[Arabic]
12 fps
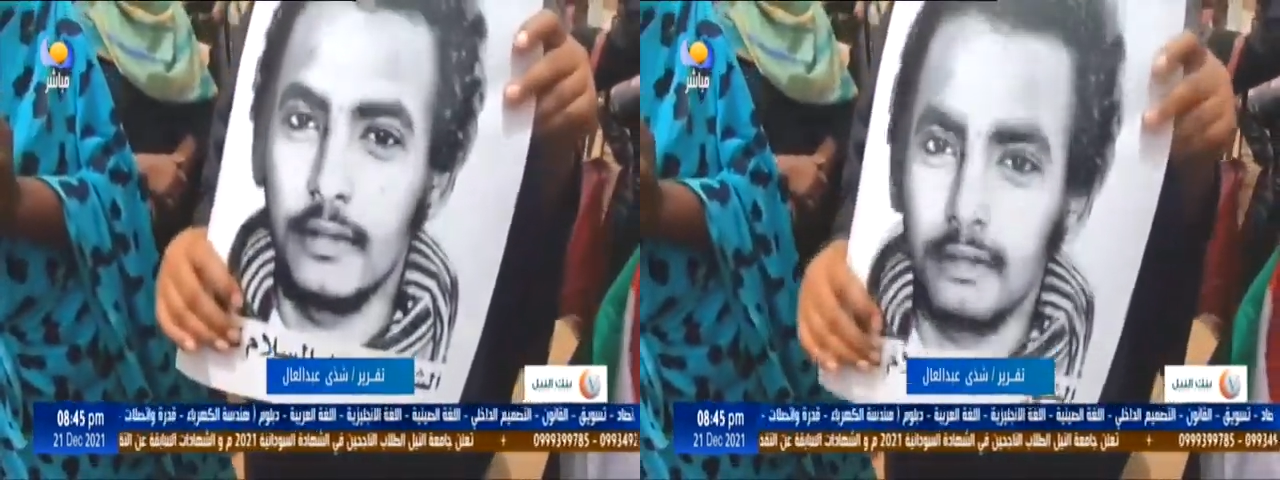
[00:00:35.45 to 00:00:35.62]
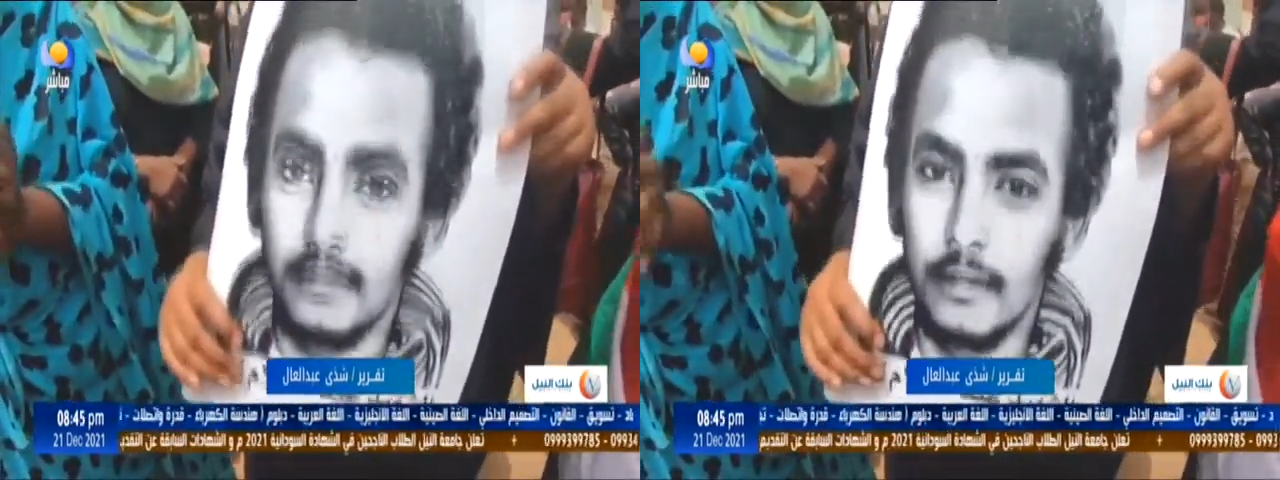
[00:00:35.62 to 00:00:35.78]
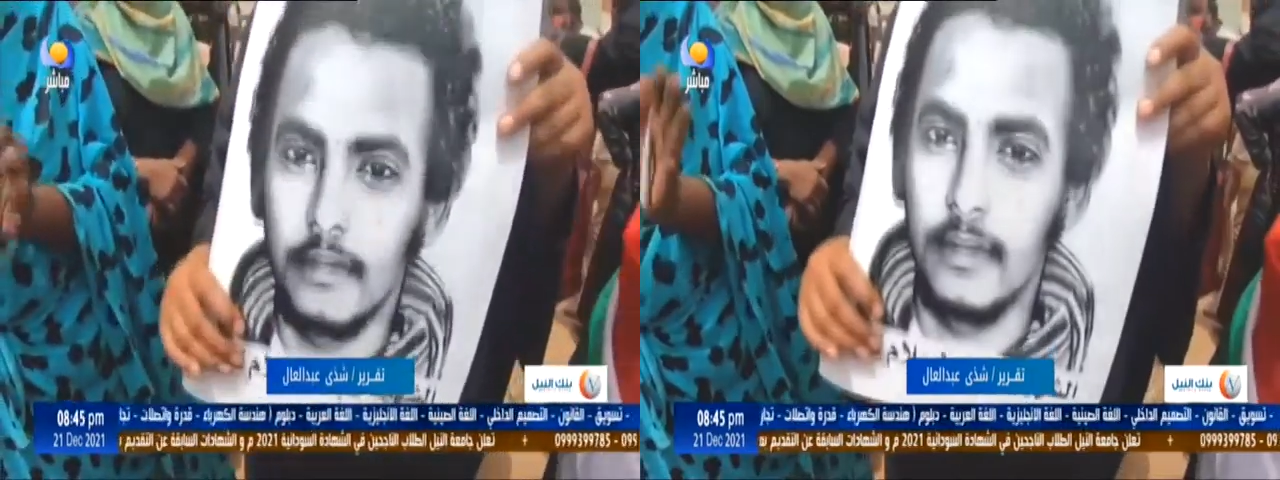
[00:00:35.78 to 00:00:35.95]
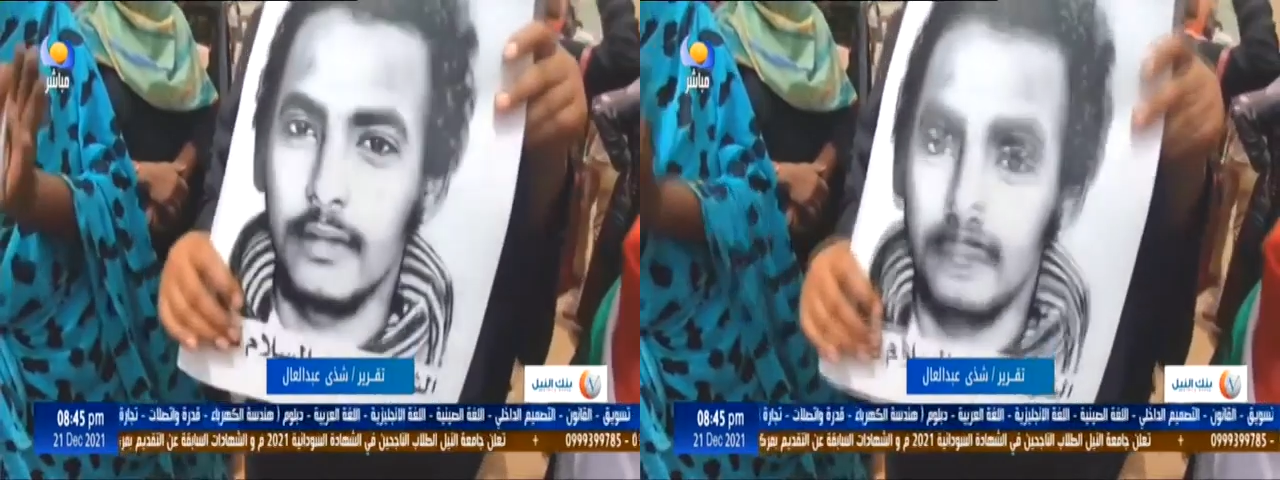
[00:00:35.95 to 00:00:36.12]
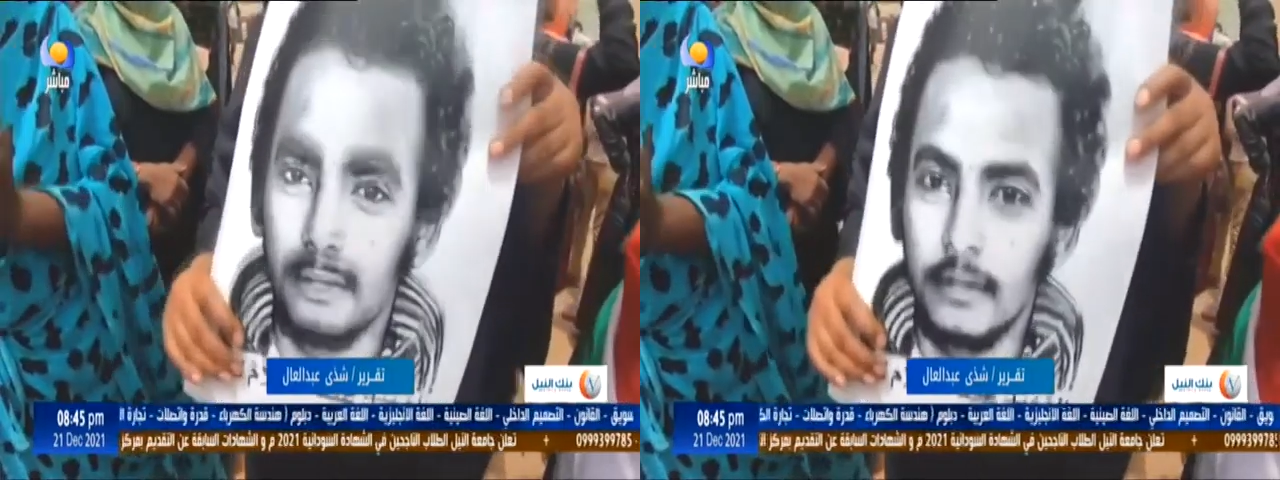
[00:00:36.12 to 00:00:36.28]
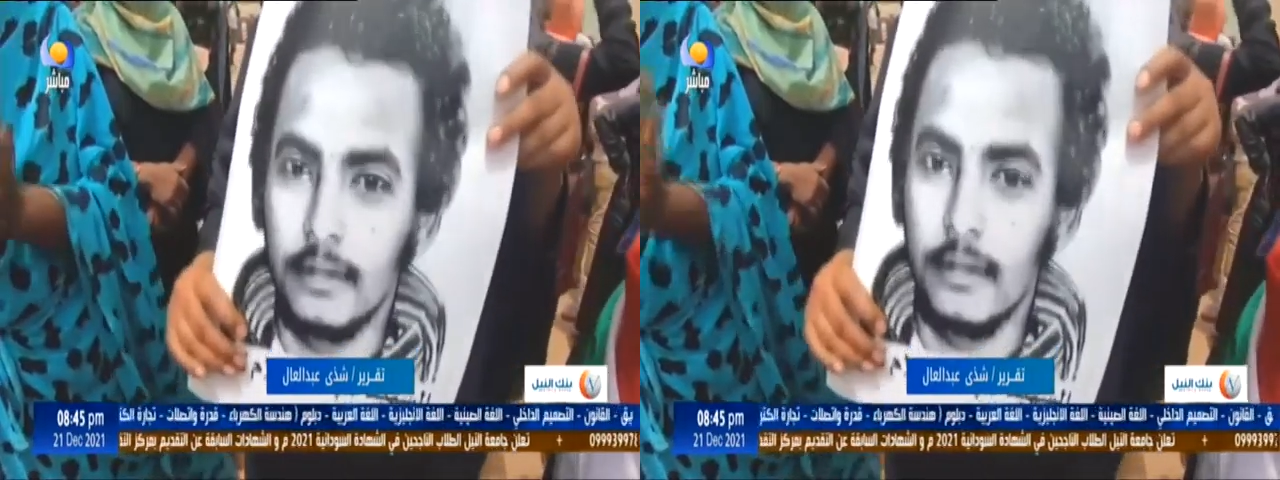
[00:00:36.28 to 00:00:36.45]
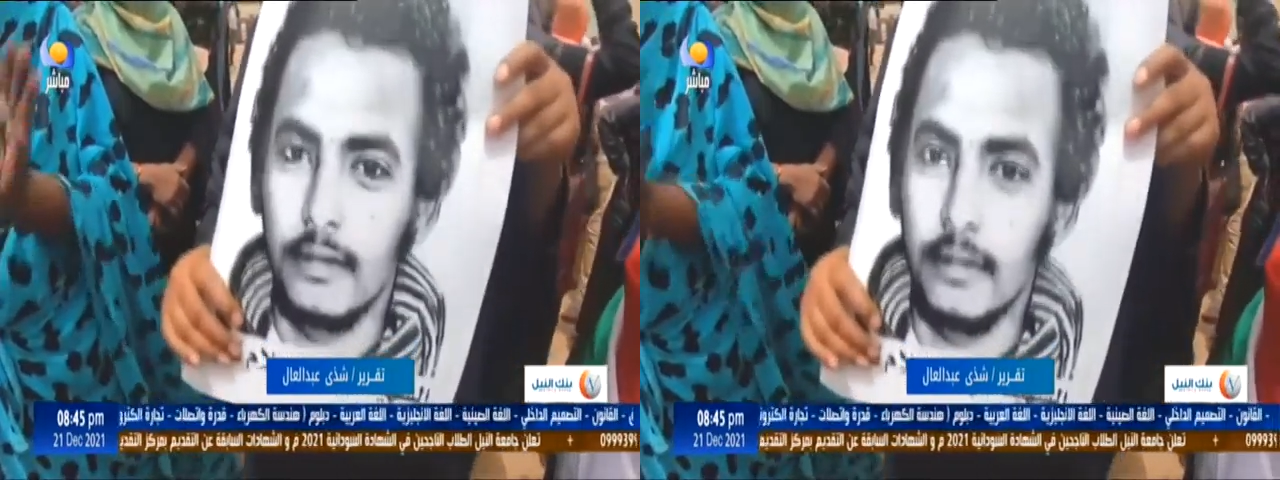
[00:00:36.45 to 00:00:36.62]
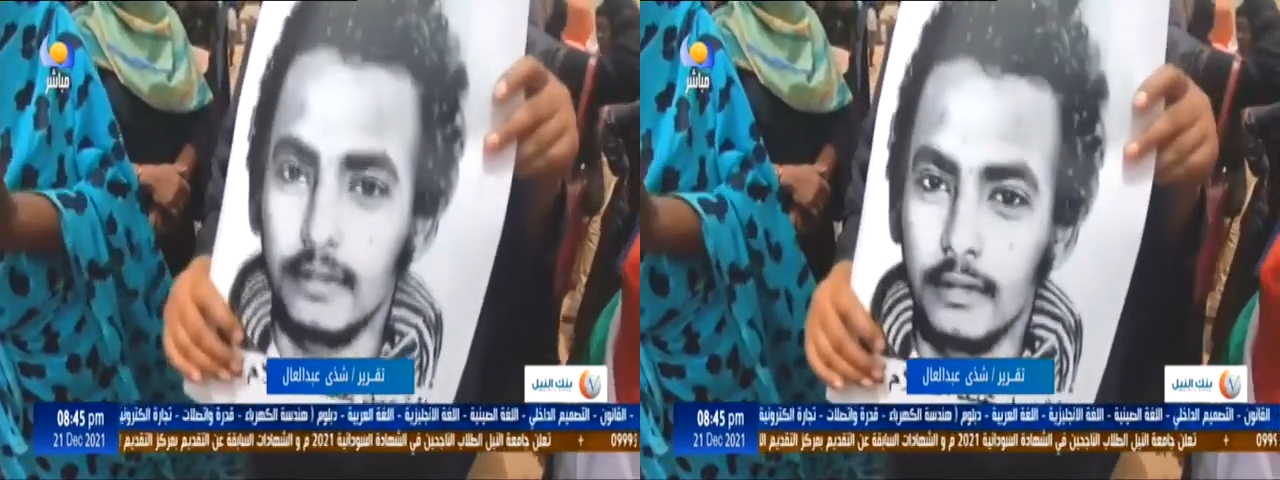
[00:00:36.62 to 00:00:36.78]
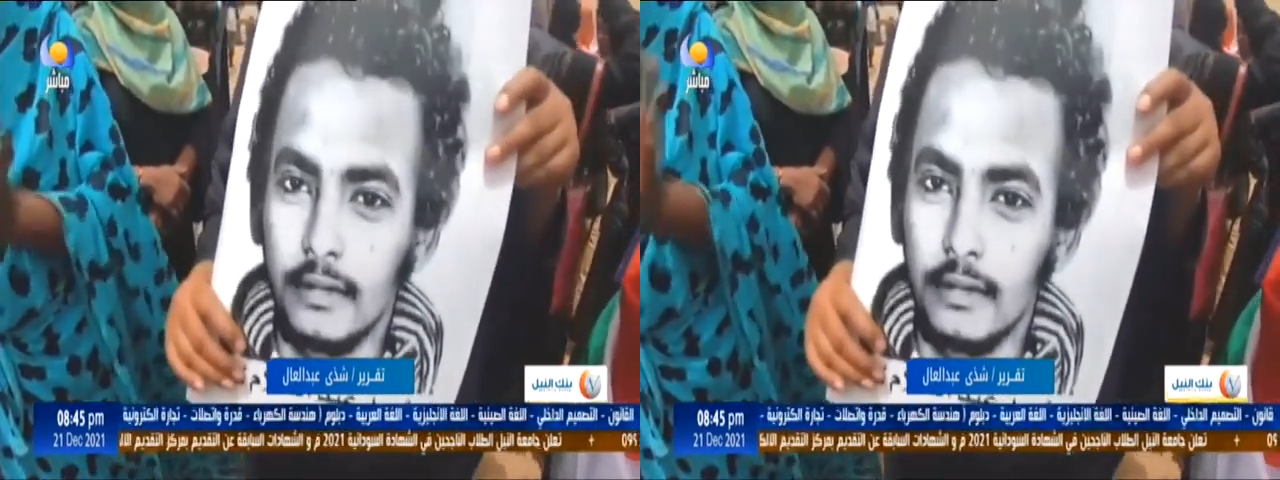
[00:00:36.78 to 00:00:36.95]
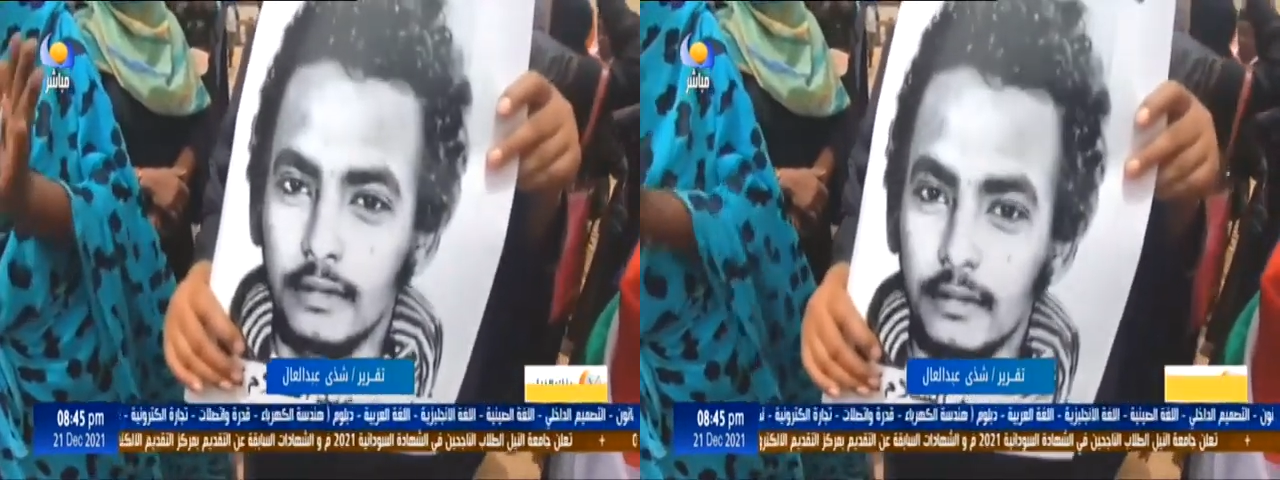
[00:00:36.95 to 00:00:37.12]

لها الجيش في الحادي عشر من